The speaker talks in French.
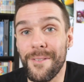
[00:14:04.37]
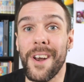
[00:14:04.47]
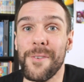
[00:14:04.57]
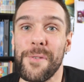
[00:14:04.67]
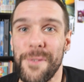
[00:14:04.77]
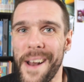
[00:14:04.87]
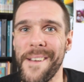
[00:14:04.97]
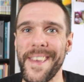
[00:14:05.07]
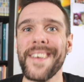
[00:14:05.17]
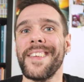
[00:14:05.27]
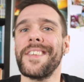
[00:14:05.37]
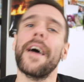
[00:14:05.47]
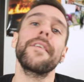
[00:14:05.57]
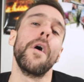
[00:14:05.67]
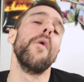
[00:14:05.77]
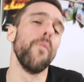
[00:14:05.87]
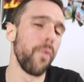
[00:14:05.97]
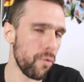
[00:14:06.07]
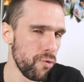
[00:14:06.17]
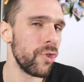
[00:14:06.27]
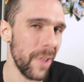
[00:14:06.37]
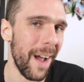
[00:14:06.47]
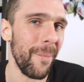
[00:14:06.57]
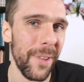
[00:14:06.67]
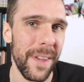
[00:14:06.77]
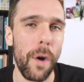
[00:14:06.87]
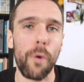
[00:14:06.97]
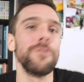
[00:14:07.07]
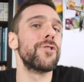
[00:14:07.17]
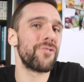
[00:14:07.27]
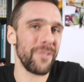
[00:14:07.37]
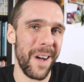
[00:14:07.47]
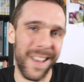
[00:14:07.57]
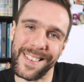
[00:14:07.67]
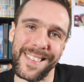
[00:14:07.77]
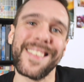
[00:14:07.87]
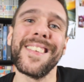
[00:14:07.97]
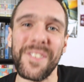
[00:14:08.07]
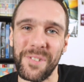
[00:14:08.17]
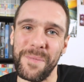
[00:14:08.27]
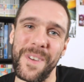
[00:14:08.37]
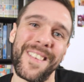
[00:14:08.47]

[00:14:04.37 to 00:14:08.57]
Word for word: Voilà, Ursula Le Guin s'intéresse beaucoup généralement d'ailleurs au chemin, cette idée de chemin.